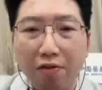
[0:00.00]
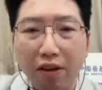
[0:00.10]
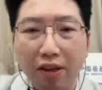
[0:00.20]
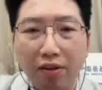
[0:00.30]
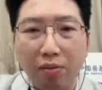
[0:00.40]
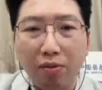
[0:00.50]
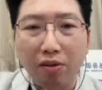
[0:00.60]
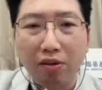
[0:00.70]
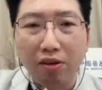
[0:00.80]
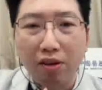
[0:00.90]
法量是不
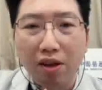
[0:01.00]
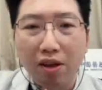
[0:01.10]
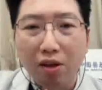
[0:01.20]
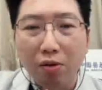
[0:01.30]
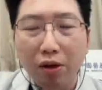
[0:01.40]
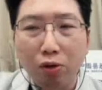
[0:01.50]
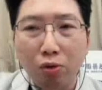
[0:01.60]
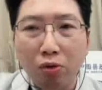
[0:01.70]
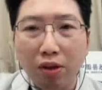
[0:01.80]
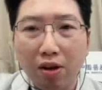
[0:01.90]
是会
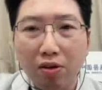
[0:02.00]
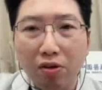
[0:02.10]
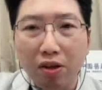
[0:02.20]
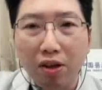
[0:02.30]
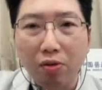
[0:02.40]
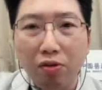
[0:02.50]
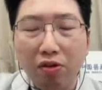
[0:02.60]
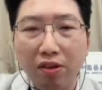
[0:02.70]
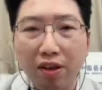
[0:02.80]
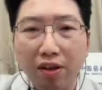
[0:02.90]
多到有可能会去
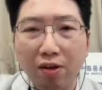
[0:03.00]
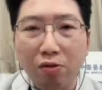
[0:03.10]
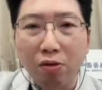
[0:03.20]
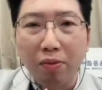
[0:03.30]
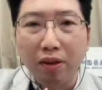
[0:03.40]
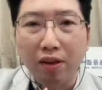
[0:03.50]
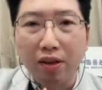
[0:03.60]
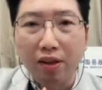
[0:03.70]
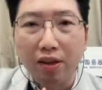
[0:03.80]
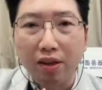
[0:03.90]
影响到我们的
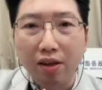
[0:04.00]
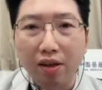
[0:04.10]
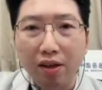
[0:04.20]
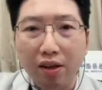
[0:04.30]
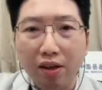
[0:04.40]
一个。